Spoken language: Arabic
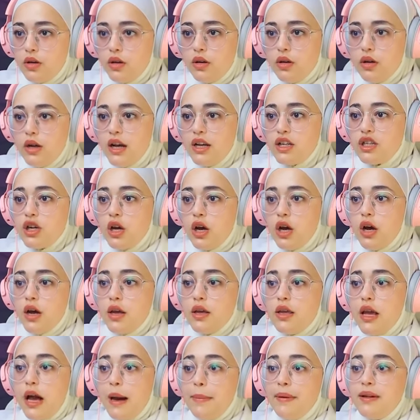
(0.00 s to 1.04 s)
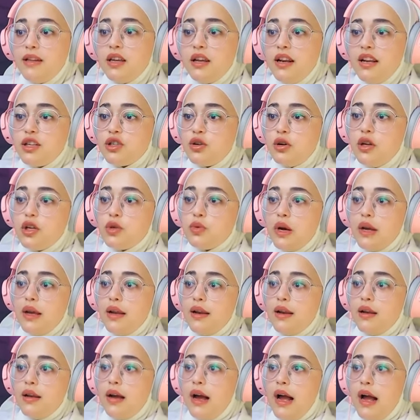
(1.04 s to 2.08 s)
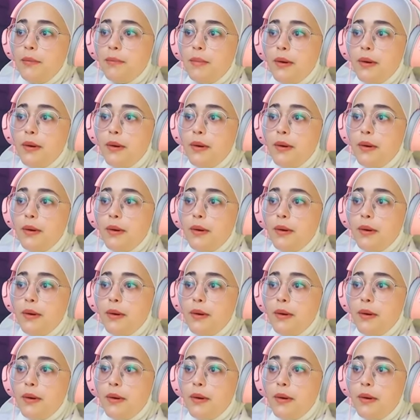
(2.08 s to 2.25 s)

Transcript: ليش يا بنتي ليش كل شوي هذا